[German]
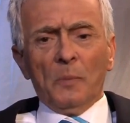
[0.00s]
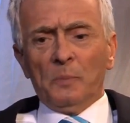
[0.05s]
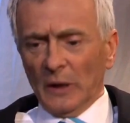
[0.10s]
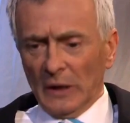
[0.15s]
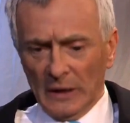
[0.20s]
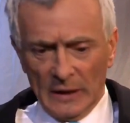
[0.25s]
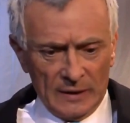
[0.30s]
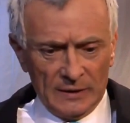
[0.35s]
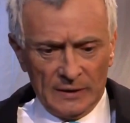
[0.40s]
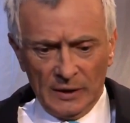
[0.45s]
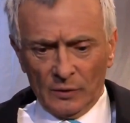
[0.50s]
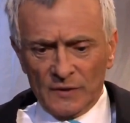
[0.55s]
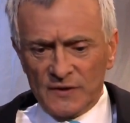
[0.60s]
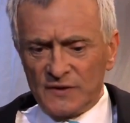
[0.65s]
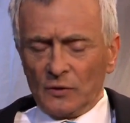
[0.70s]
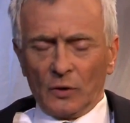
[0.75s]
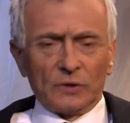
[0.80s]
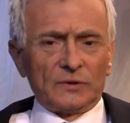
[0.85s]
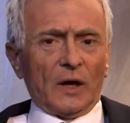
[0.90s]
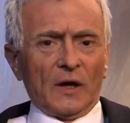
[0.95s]
belegt die uns
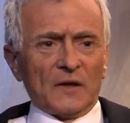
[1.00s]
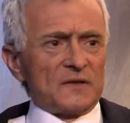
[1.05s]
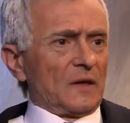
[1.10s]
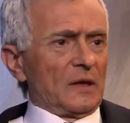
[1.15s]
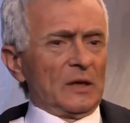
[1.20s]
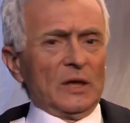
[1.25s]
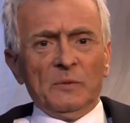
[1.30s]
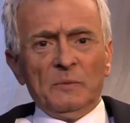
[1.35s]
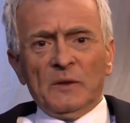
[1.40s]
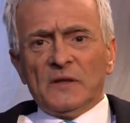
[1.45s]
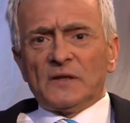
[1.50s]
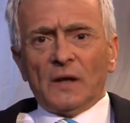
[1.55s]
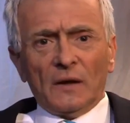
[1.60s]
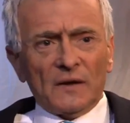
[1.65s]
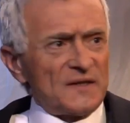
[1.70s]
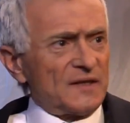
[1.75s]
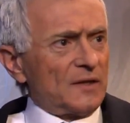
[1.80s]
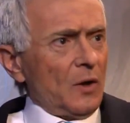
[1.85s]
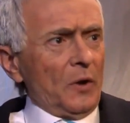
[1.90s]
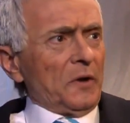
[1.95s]
doch tatsächlich mit
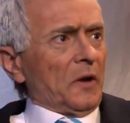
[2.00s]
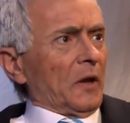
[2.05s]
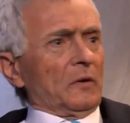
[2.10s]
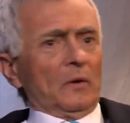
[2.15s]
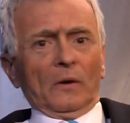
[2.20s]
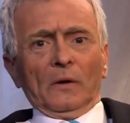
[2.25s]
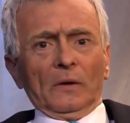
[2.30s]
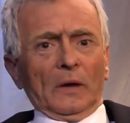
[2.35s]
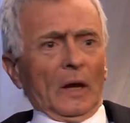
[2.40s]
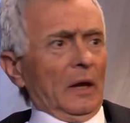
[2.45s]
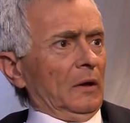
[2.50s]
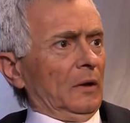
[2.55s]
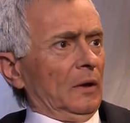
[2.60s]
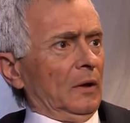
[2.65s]
Sanktionen. Äh,